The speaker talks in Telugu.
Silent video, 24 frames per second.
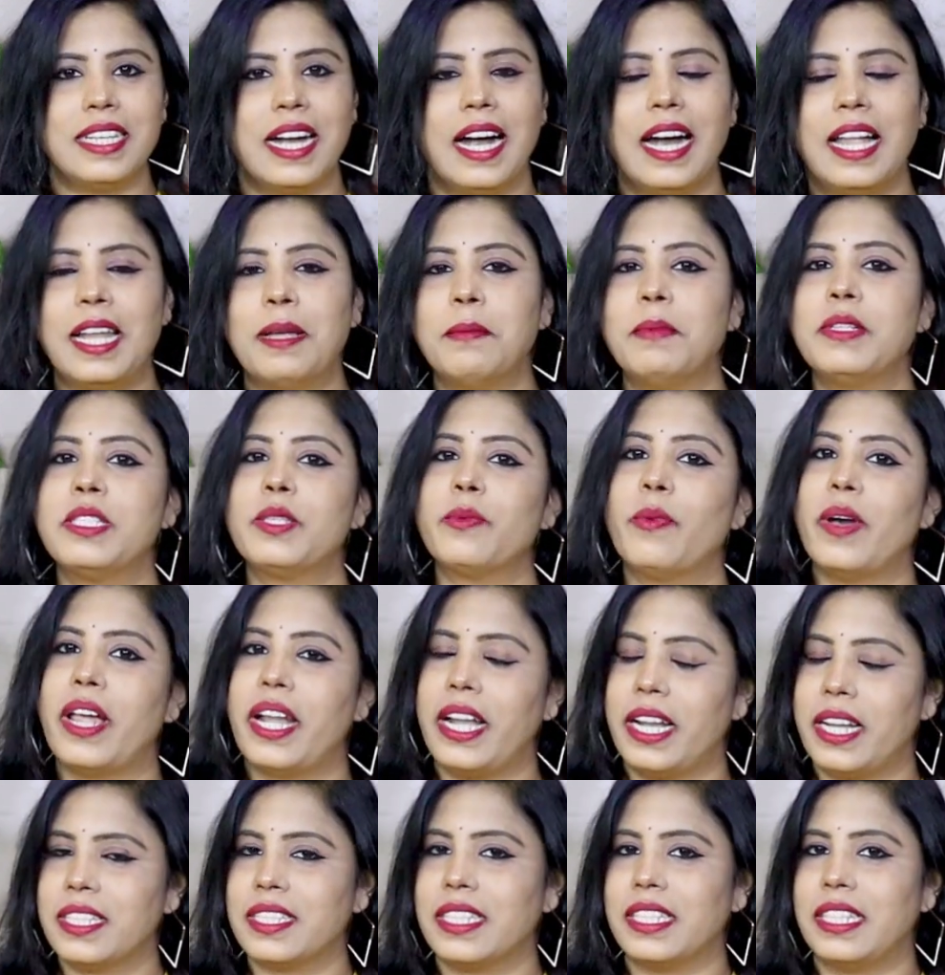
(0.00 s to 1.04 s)
చాలా మంచి
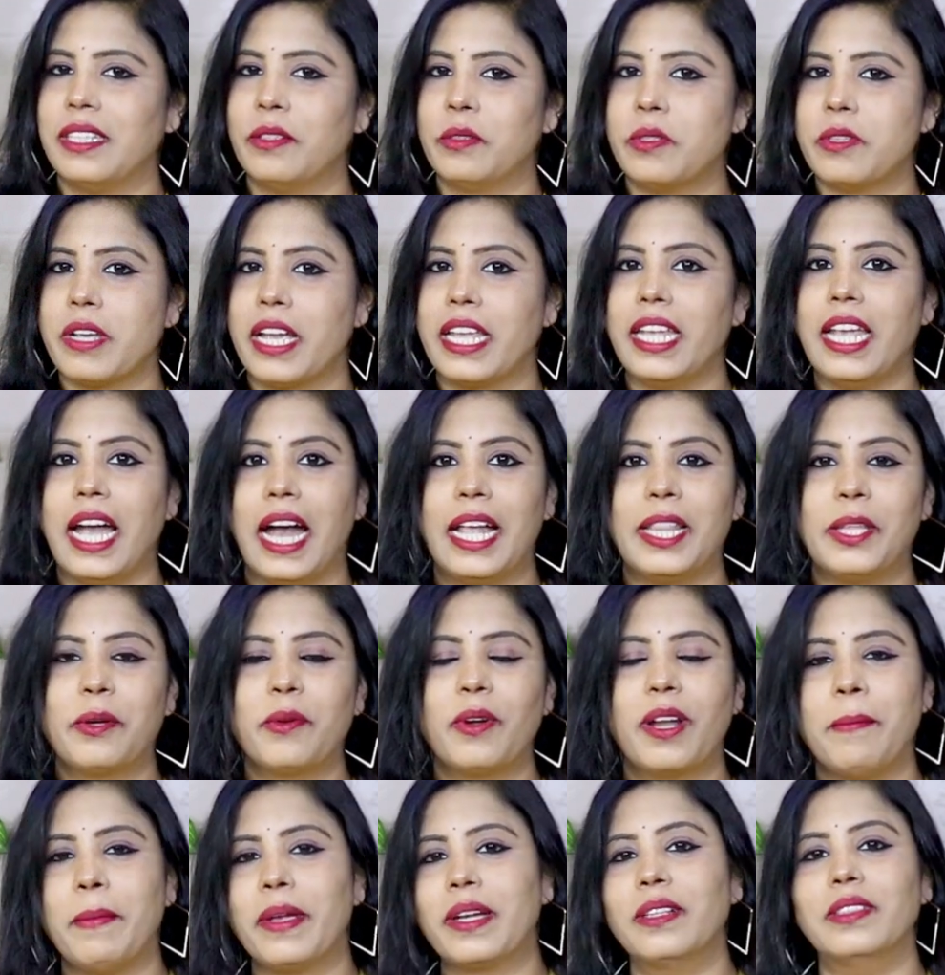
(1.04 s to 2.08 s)
వెరైటీస్ అయితే వచ్చాయి అది
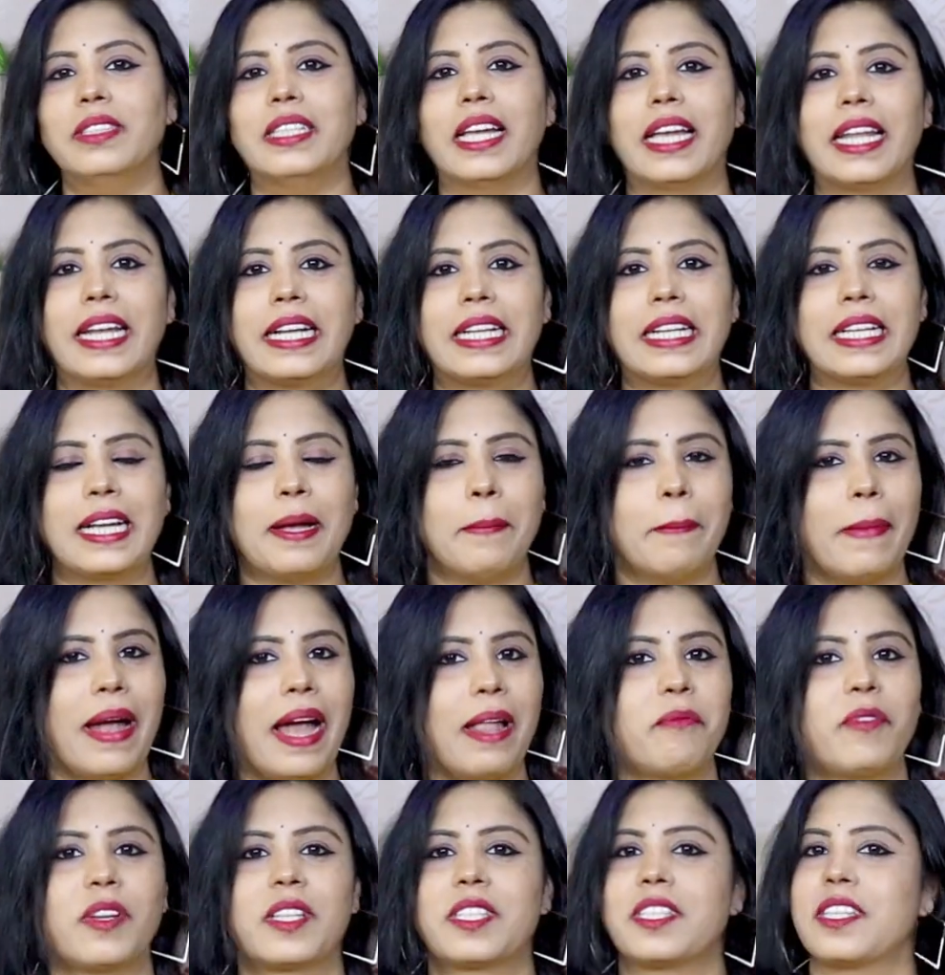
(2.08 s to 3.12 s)
కూడా మీకు డైరెక్ట్గా
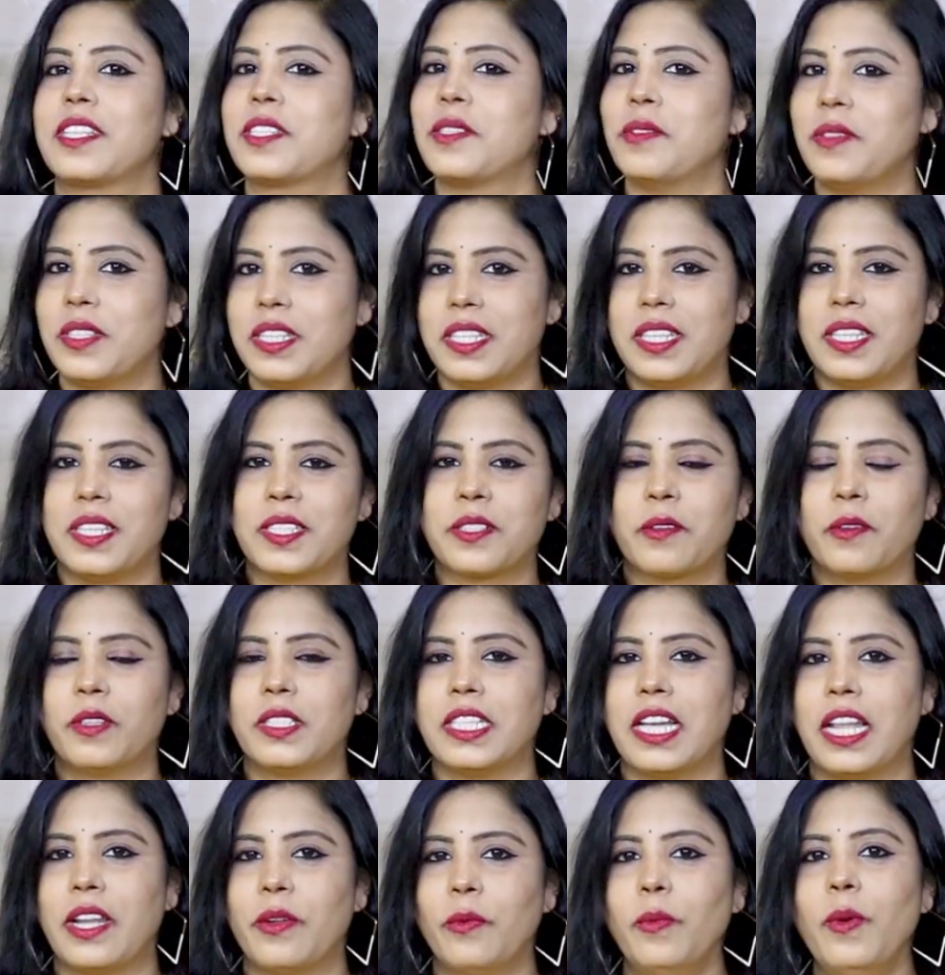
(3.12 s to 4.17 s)
మ్యానుఫ్యాక్చరర్స్ నుంచి
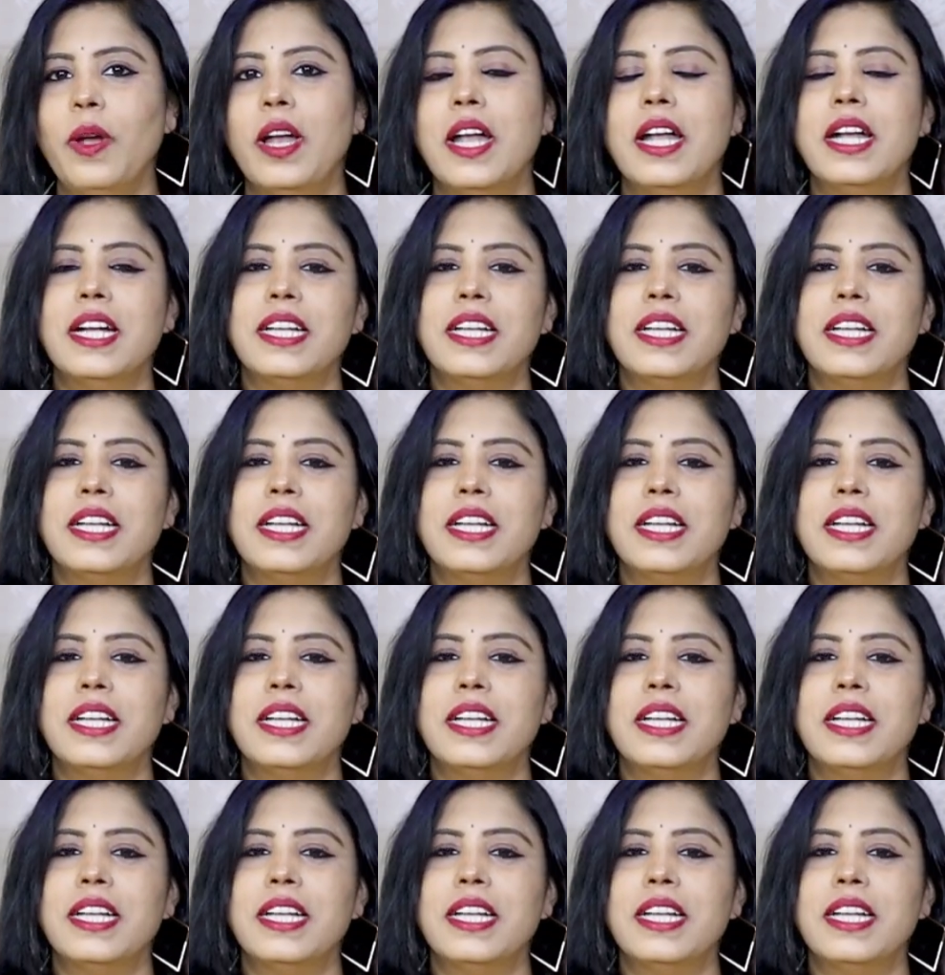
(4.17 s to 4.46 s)
తీసుకొచ్చాను